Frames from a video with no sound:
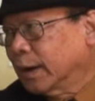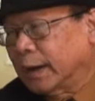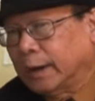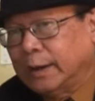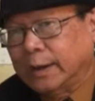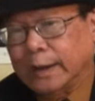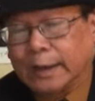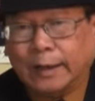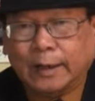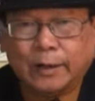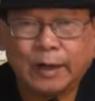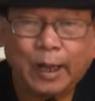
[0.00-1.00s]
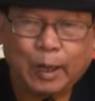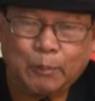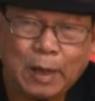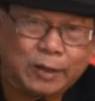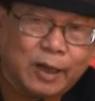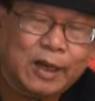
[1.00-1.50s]
Là,
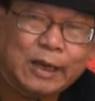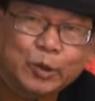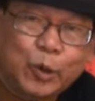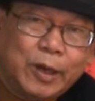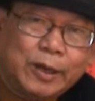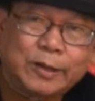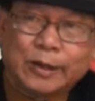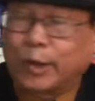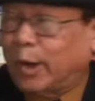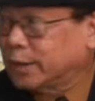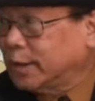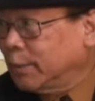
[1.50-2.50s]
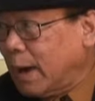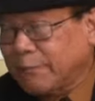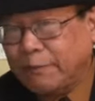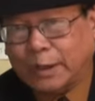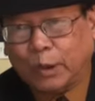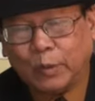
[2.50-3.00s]
là bằng chứng là tôi đi tự do từ
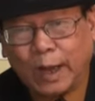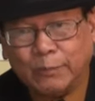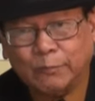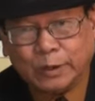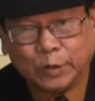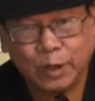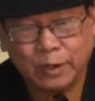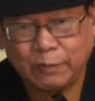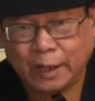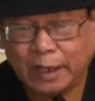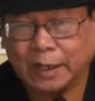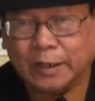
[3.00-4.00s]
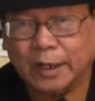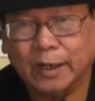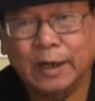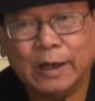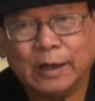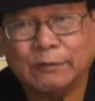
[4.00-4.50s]
Bắc vào trong Nam và tôi đi về Cần
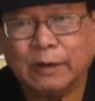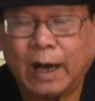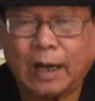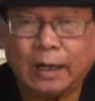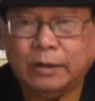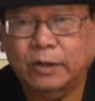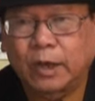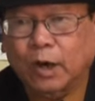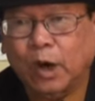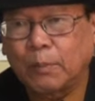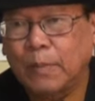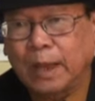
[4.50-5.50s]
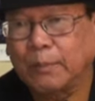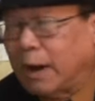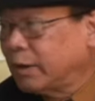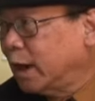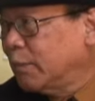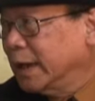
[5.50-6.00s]
Thơ và chưa có bị
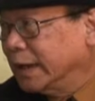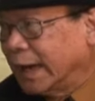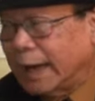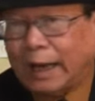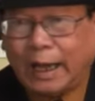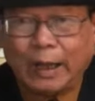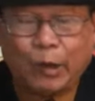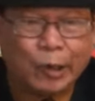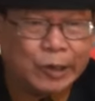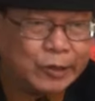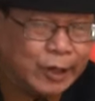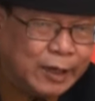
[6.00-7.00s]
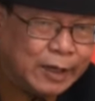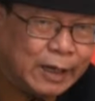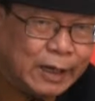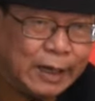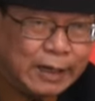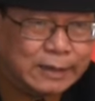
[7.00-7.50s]
bao giờ bị chặn lại hỏi giấy
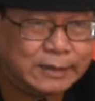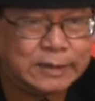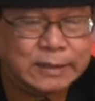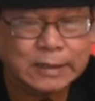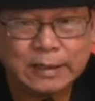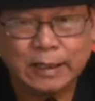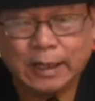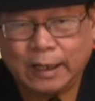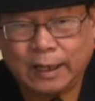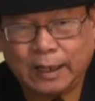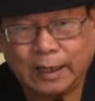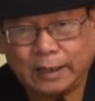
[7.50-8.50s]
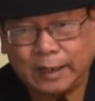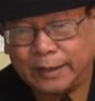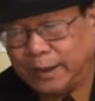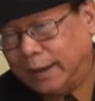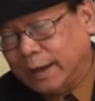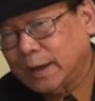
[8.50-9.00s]
hay là à,
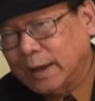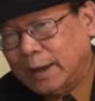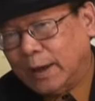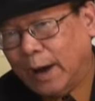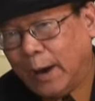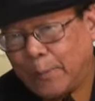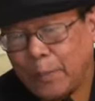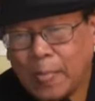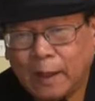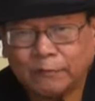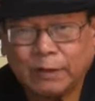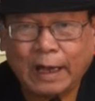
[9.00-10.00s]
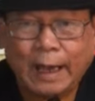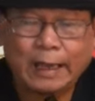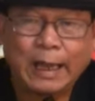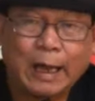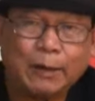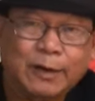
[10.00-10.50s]
cái gì hết. À, và
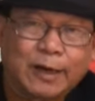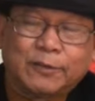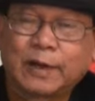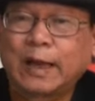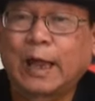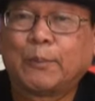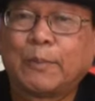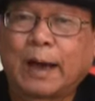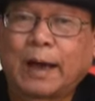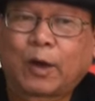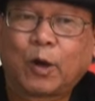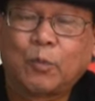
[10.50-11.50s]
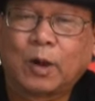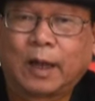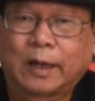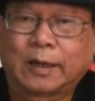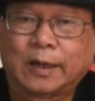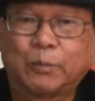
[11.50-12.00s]
ngay cả cái vấn đề mà có một
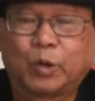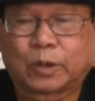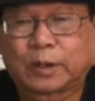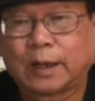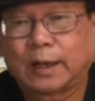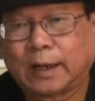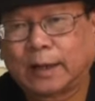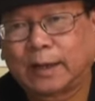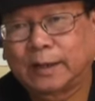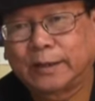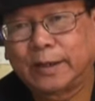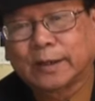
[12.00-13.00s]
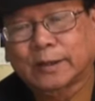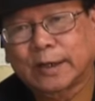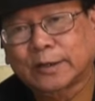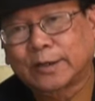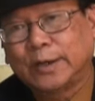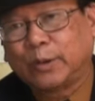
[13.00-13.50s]
lần thì một uh,
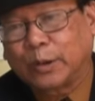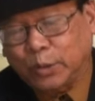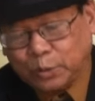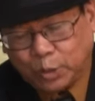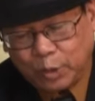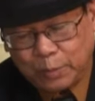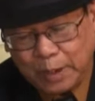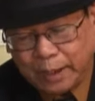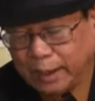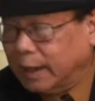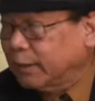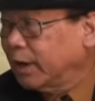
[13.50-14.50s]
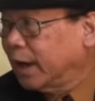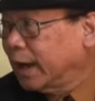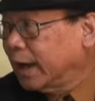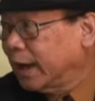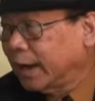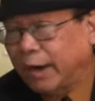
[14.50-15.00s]
chiếc taxi của chúng tôi bị
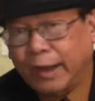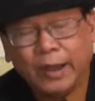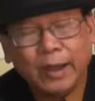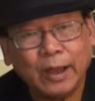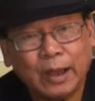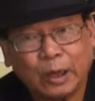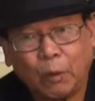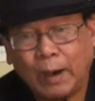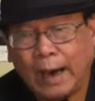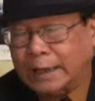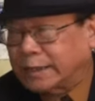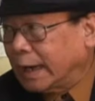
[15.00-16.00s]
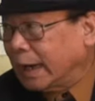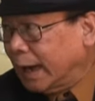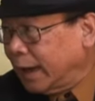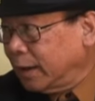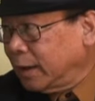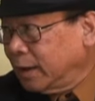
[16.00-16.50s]
người người công an chặn
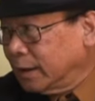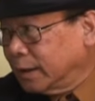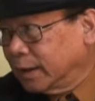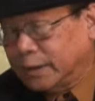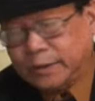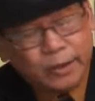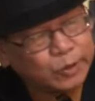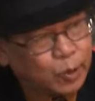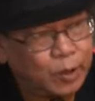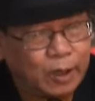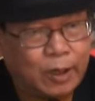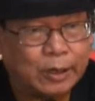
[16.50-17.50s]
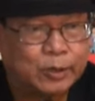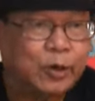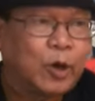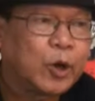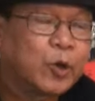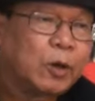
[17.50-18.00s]
lại, thì chính tôi là người
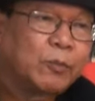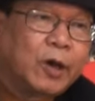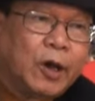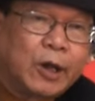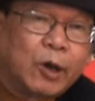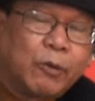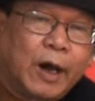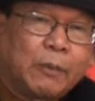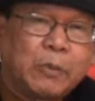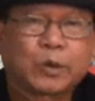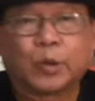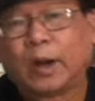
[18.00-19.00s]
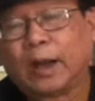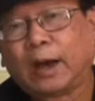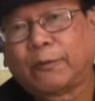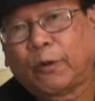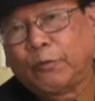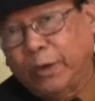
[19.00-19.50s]
tôi nói chuyện với người công an, và tôi
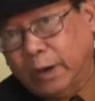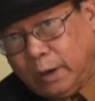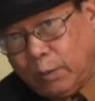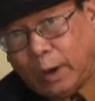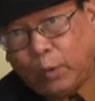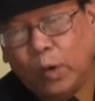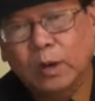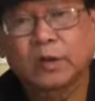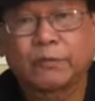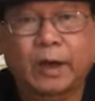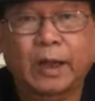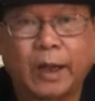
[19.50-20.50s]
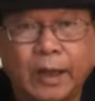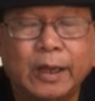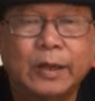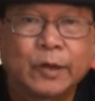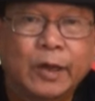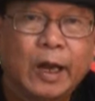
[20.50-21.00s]
là phóng viên ở ngoại quốc thì về
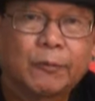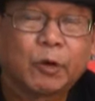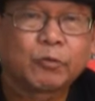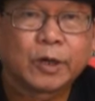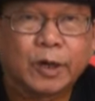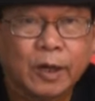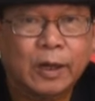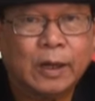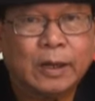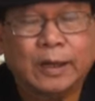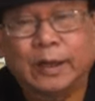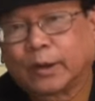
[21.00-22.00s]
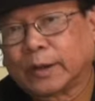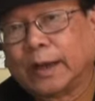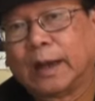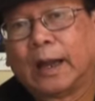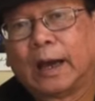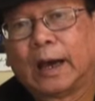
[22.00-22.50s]
đây đi làm phóng sự, thì có
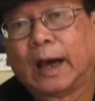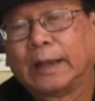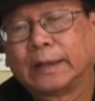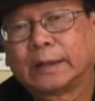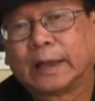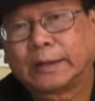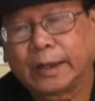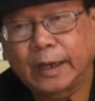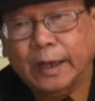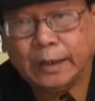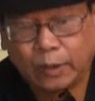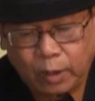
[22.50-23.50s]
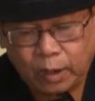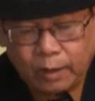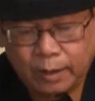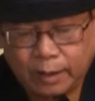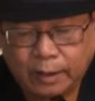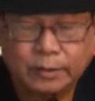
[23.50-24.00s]
thể là anh tài xế anh
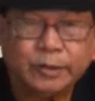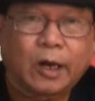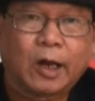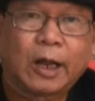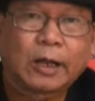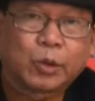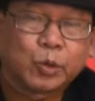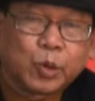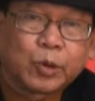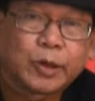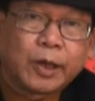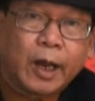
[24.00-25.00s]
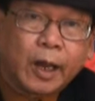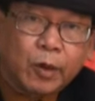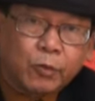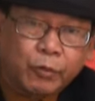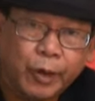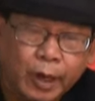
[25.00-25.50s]
có sợ rằng chúng tôi trễ nải
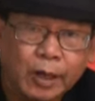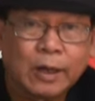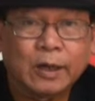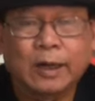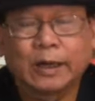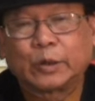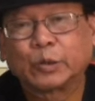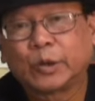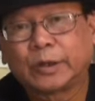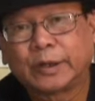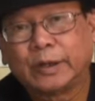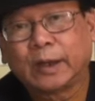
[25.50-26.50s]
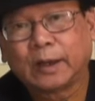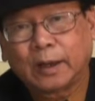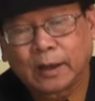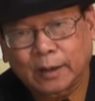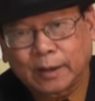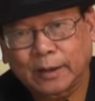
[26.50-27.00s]
công việc. À, chúng tôi xin uh,
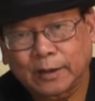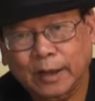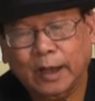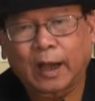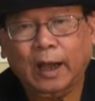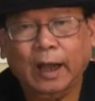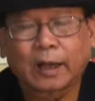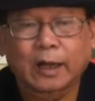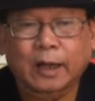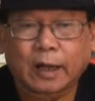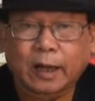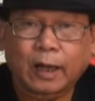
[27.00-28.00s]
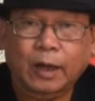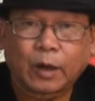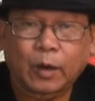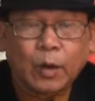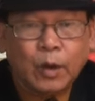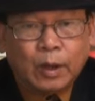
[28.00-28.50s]
nhờ các, các
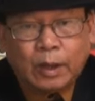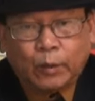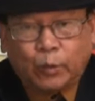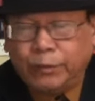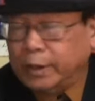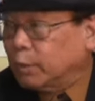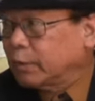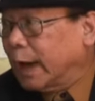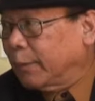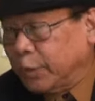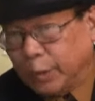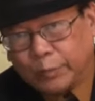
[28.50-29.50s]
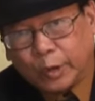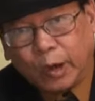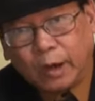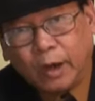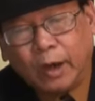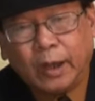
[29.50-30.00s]
uh, quý vị thông cảm dùm
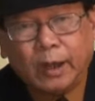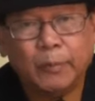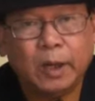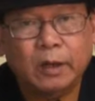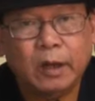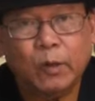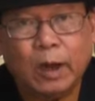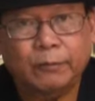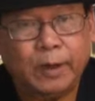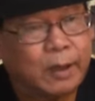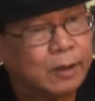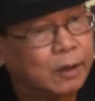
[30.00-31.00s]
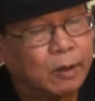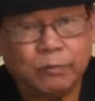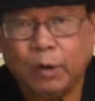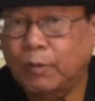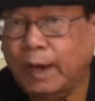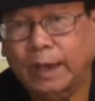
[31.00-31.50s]
cho người ở bên nước ngoài về.
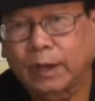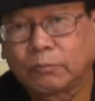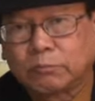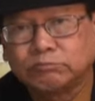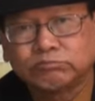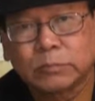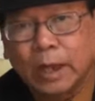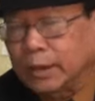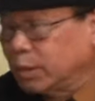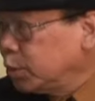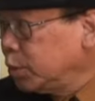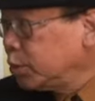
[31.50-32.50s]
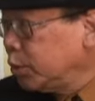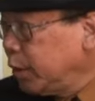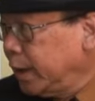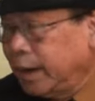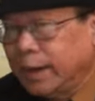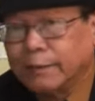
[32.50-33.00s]
Ông công an ông để chúng tôi chúng
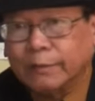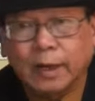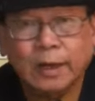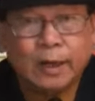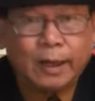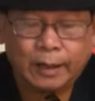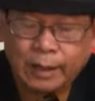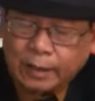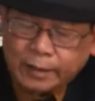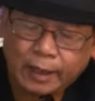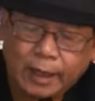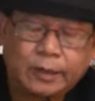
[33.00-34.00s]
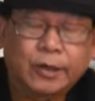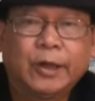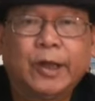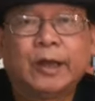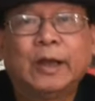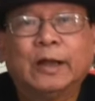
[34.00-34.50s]
đi, vâng, à, rất là tự
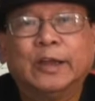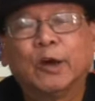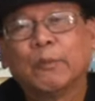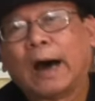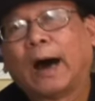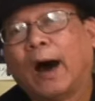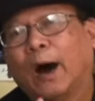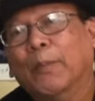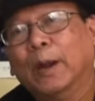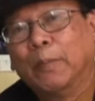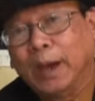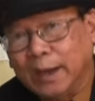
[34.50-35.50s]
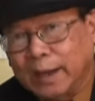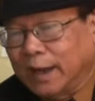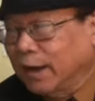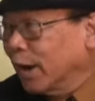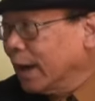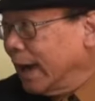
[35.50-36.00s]
nhiên. Nhưng mà ở bên Mỹ
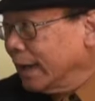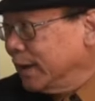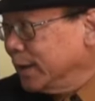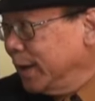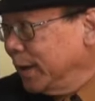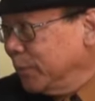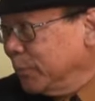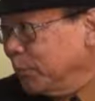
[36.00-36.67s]
thì ngược lại thưa chị.